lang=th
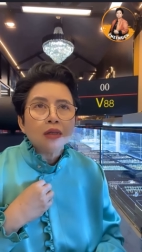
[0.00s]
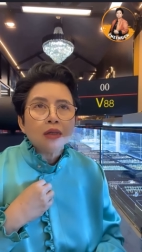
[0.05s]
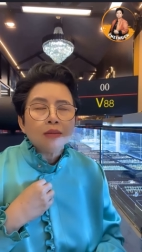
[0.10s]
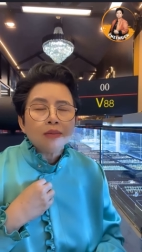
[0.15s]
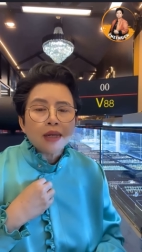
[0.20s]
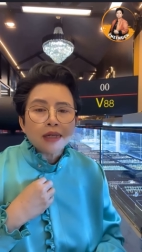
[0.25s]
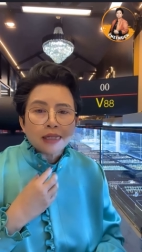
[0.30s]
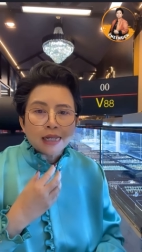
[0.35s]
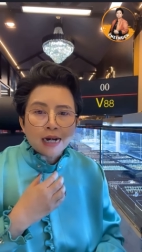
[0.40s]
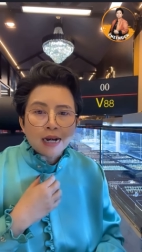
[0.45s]

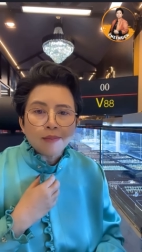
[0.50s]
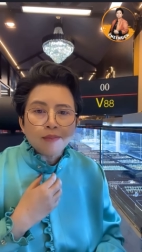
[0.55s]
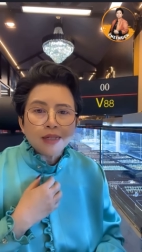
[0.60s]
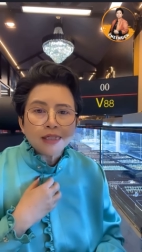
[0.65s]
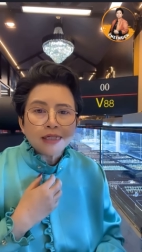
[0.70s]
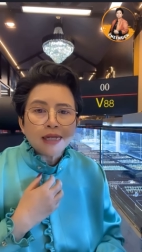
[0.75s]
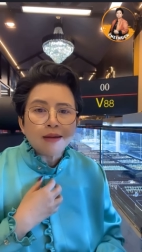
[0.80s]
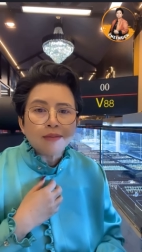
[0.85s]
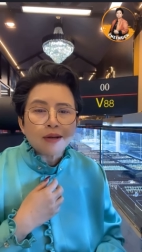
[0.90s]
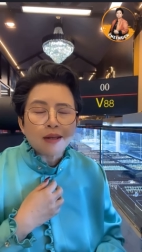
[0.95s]
เพียงแต่เราไม่
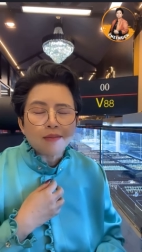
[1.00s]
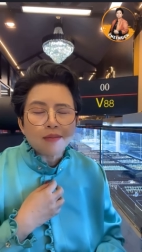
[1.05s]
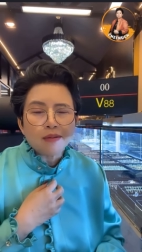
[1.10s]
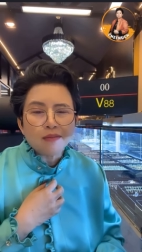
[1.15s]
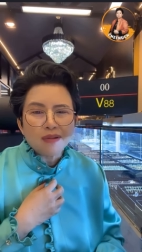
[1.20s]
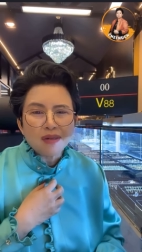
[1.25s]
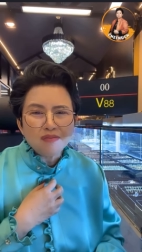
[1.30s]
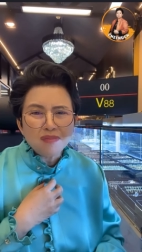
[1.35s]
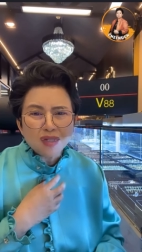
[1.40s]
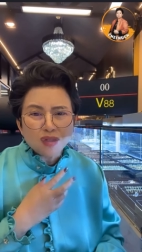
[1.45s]
ใช่มัน
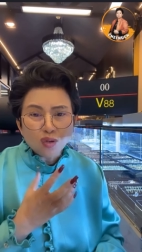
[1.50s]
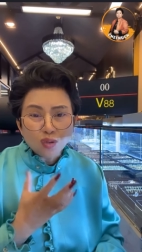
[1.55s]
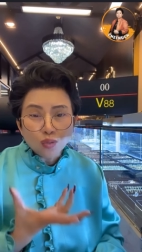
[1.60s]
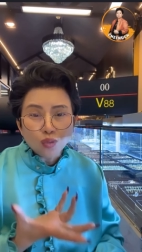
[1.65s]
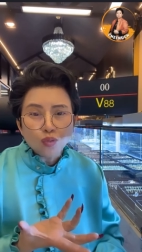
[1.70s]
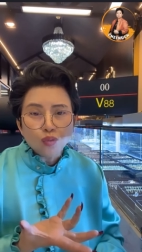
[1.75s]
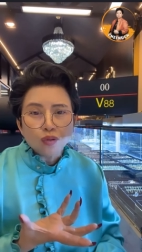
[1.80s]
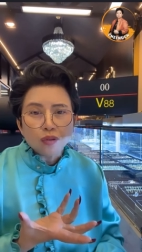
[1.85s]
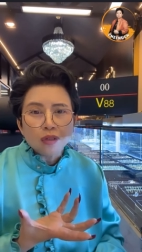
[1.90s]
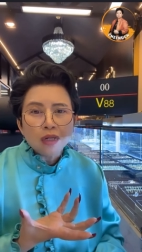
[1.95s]
ไม่มีต้น
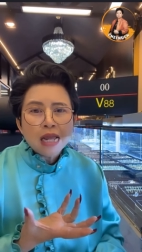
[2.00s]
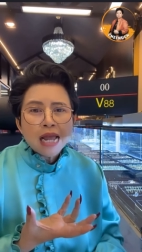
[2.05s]
ทุน